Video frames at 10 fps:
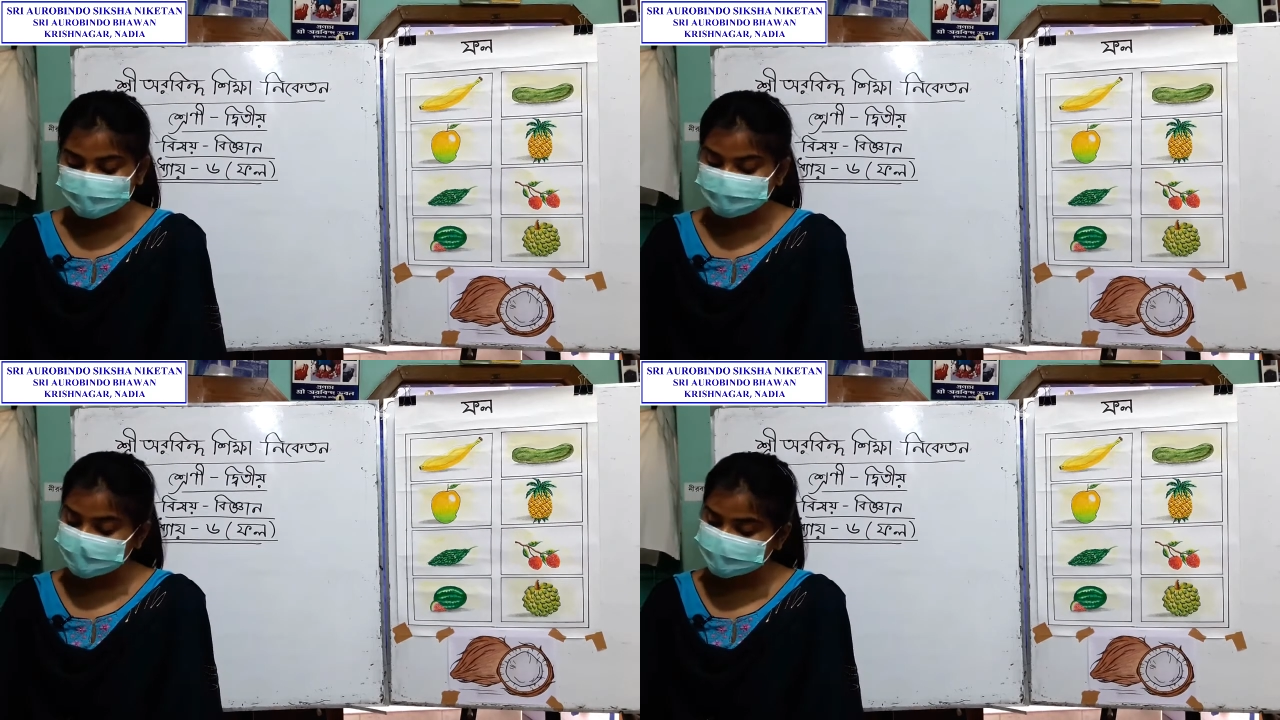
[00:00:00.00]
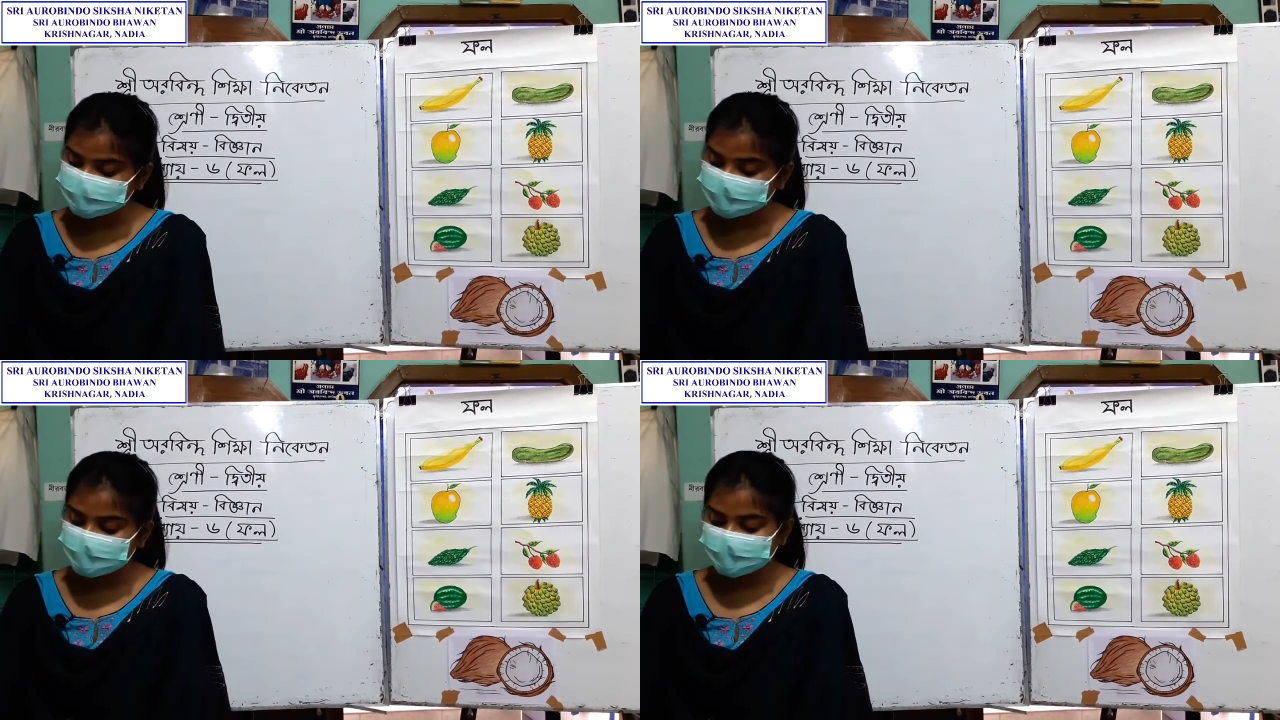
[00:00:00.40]
বীজকে
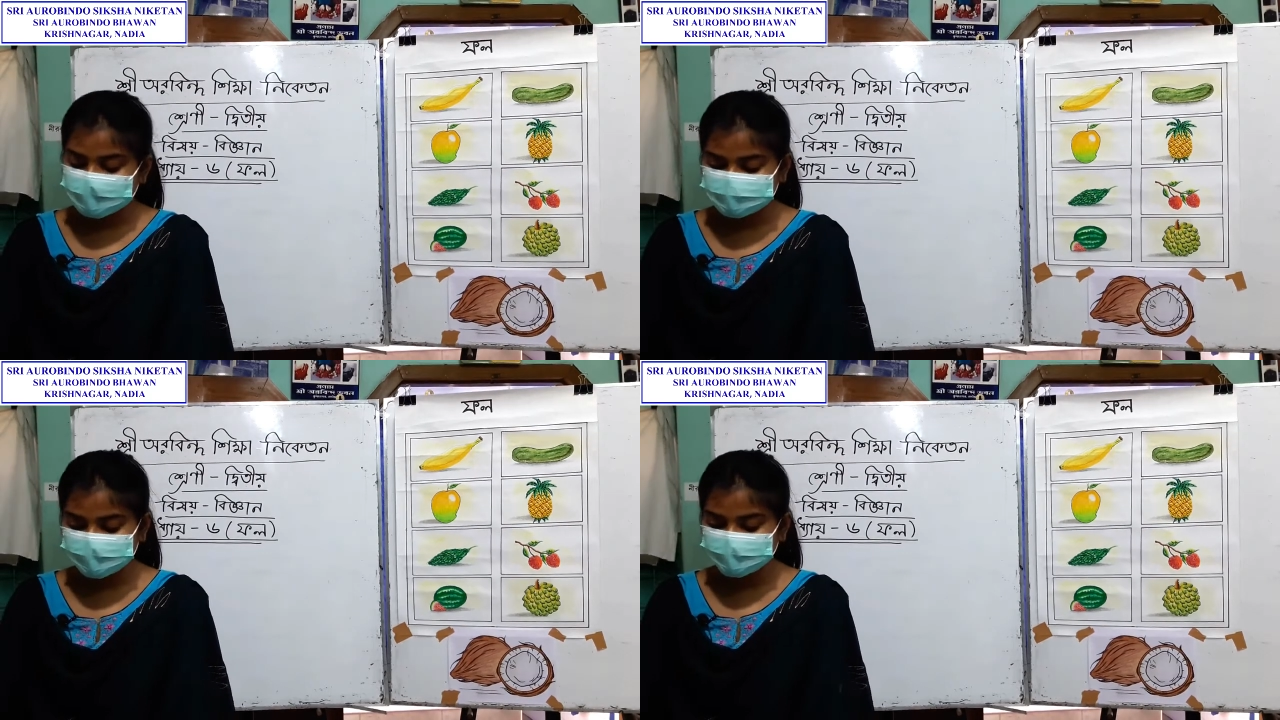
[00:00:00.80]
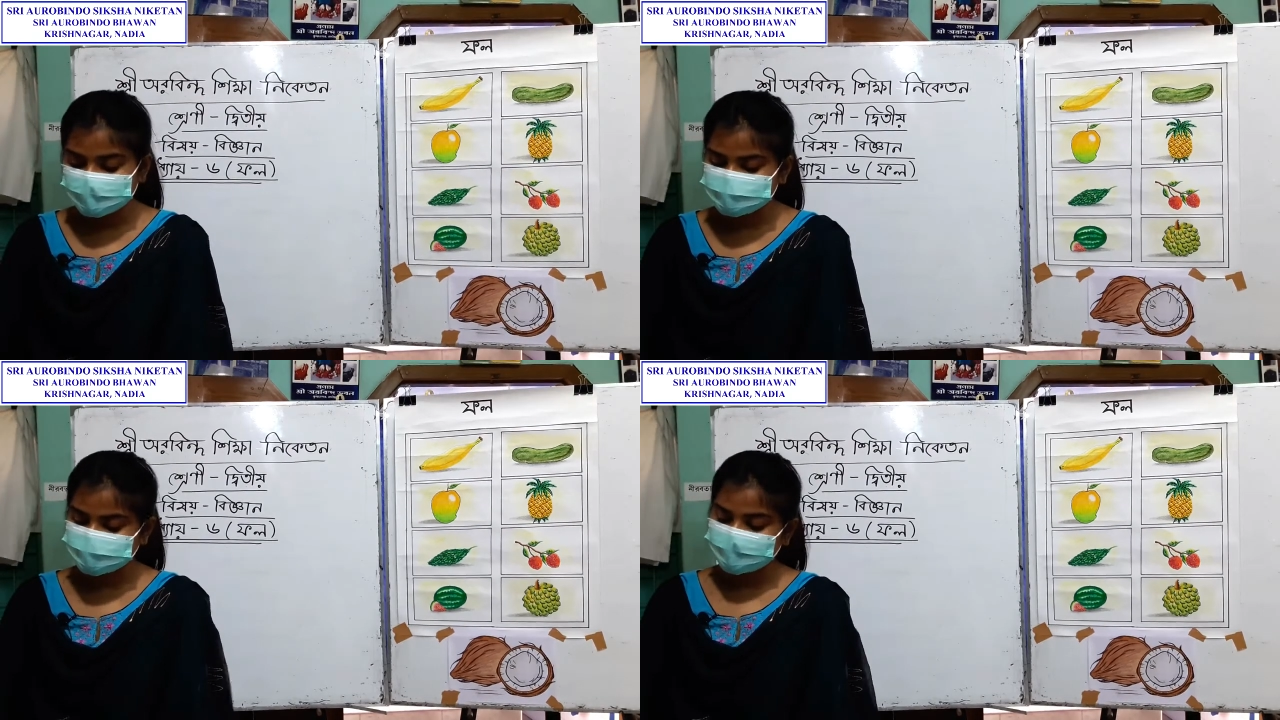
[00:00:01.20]
বা গাছের
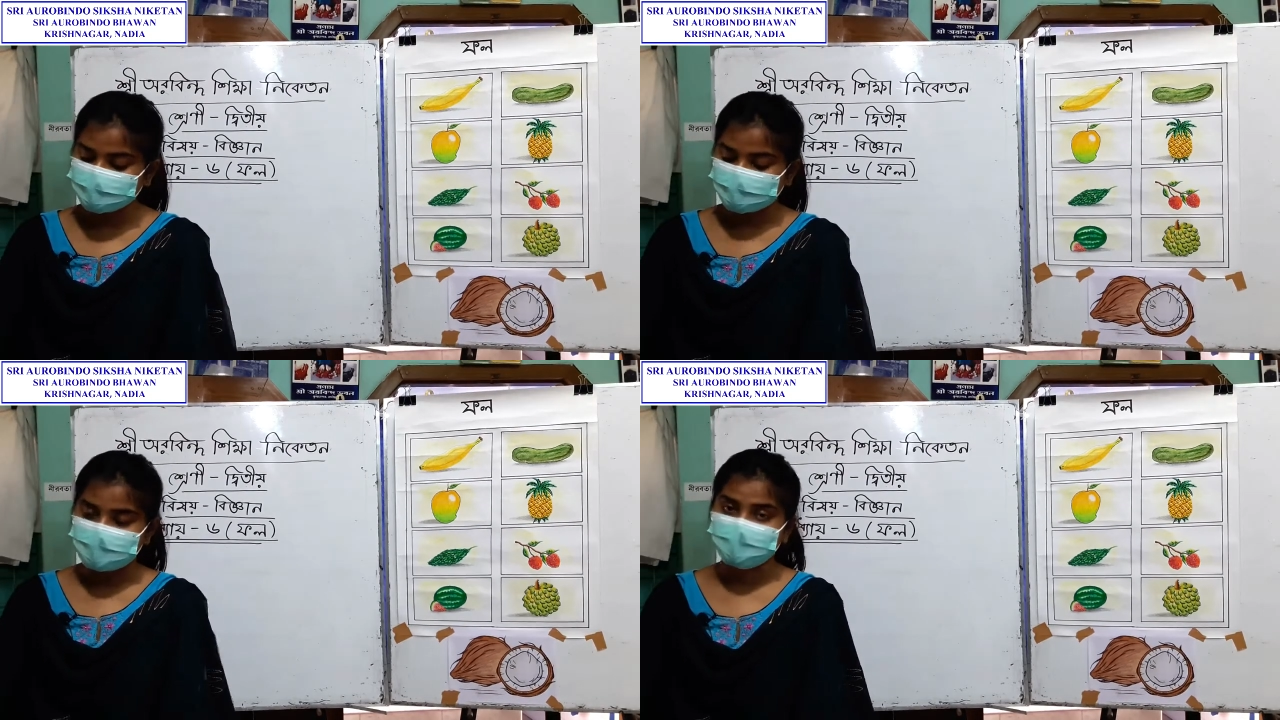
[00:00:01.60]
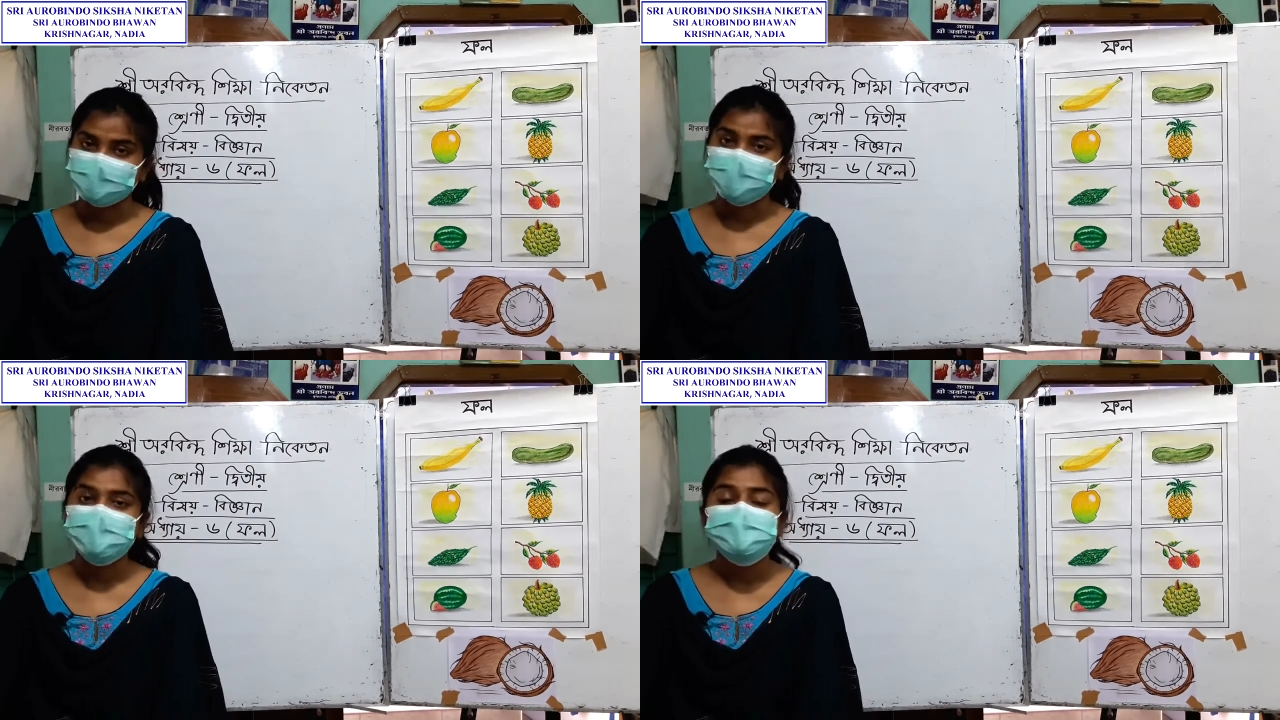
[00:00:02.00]
বংশকে রক্ষা করা
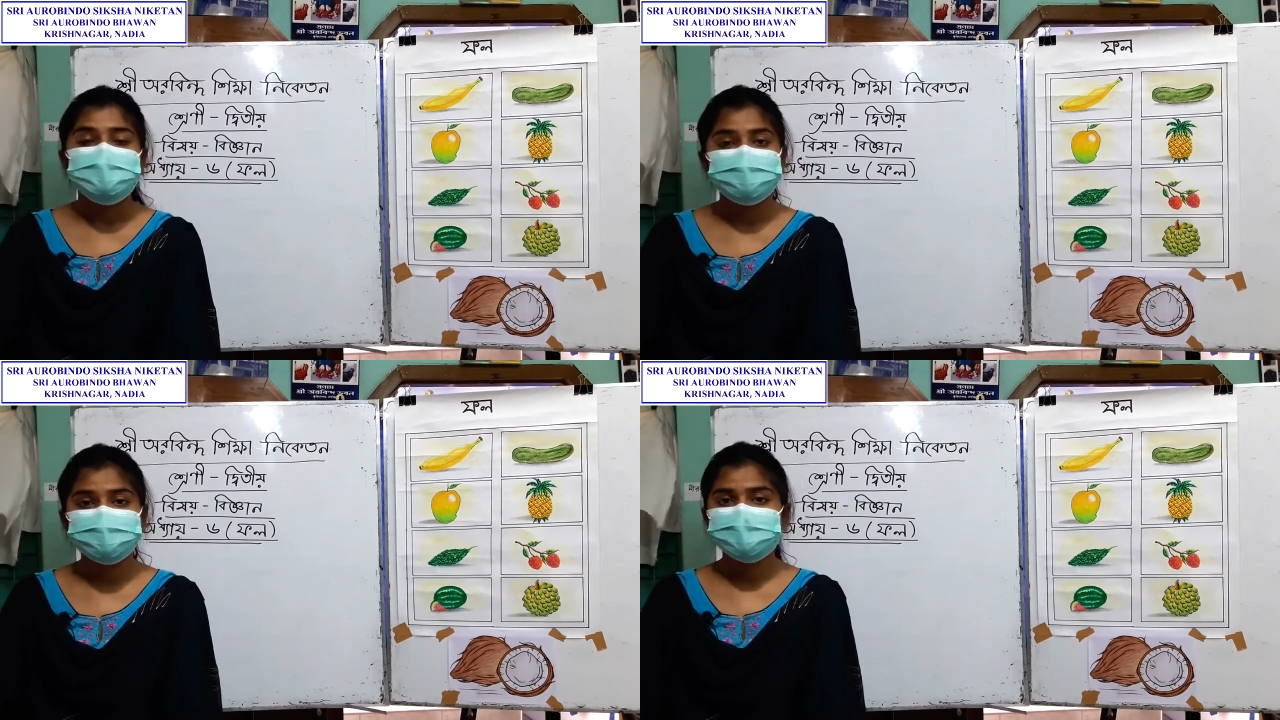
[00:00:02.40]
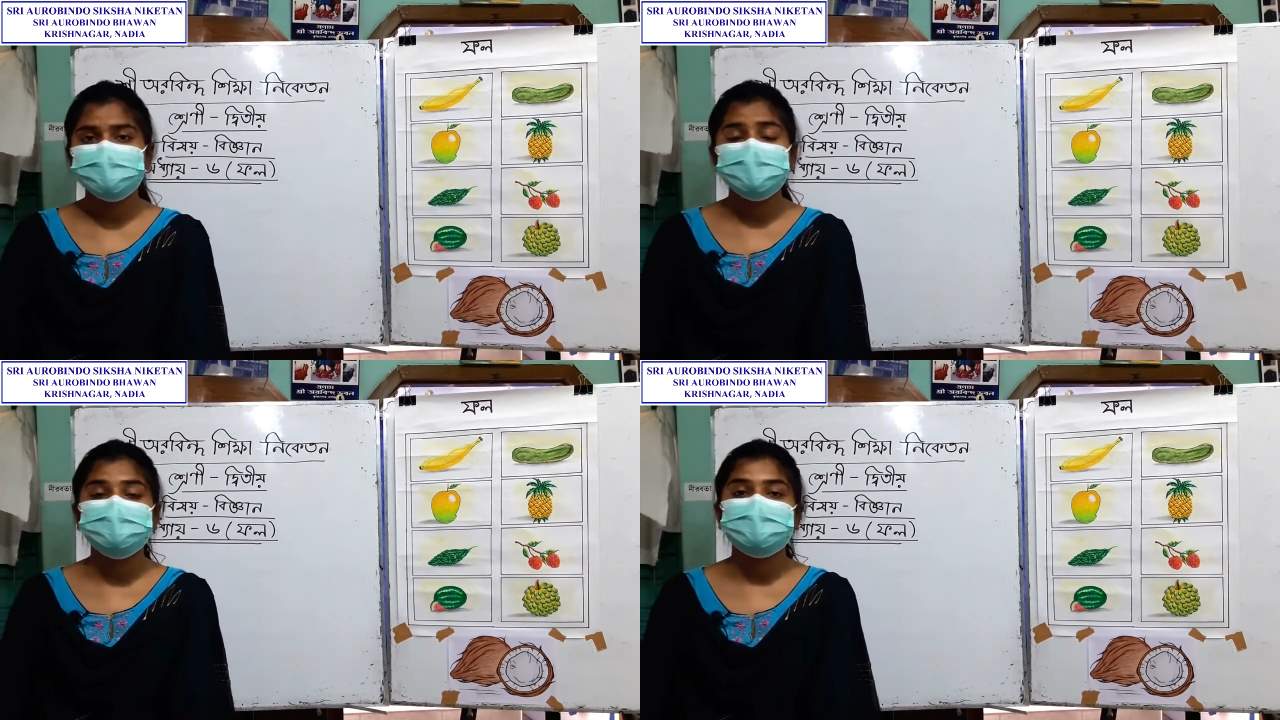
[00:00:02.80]
প্রথমেই
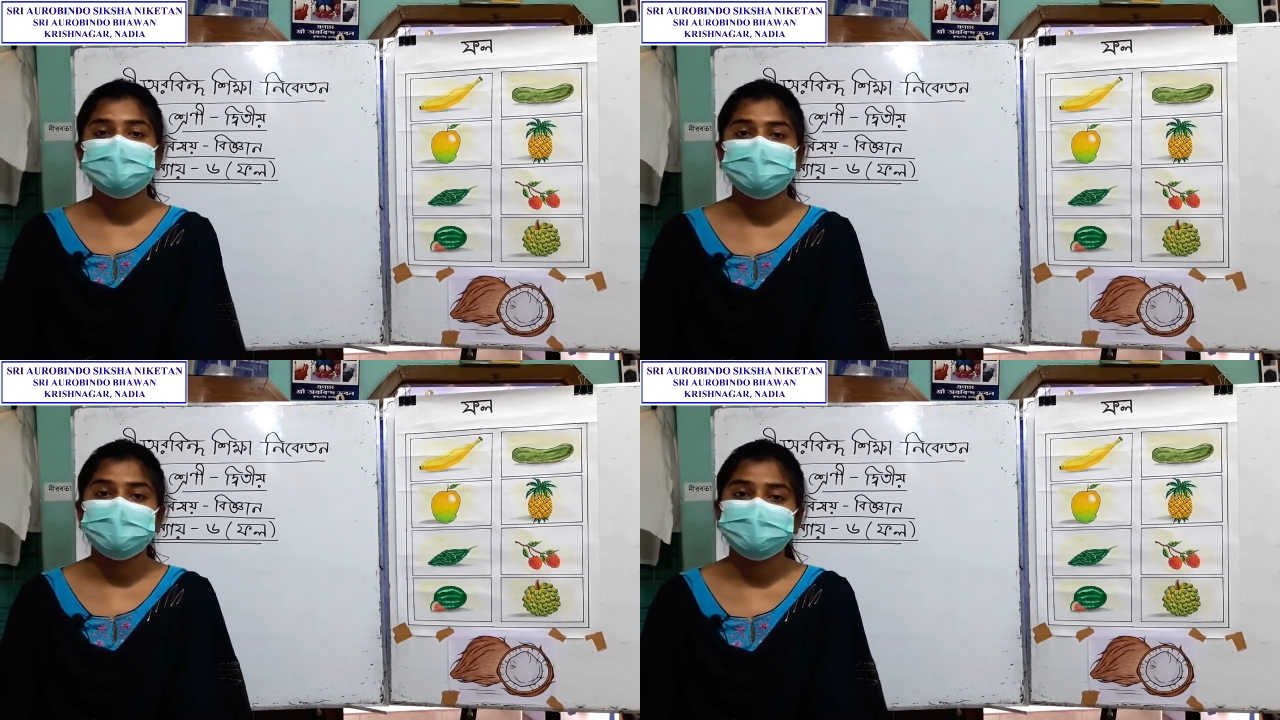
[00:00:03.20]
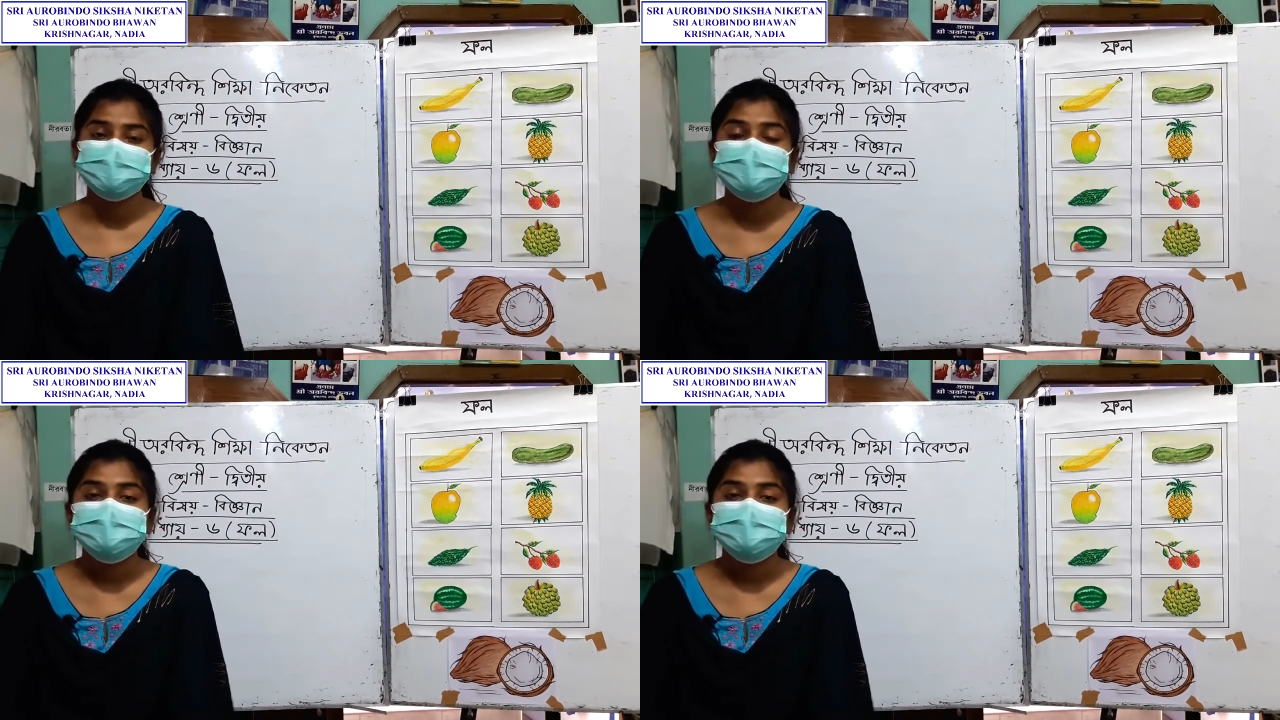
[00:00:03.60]
বললাম আমি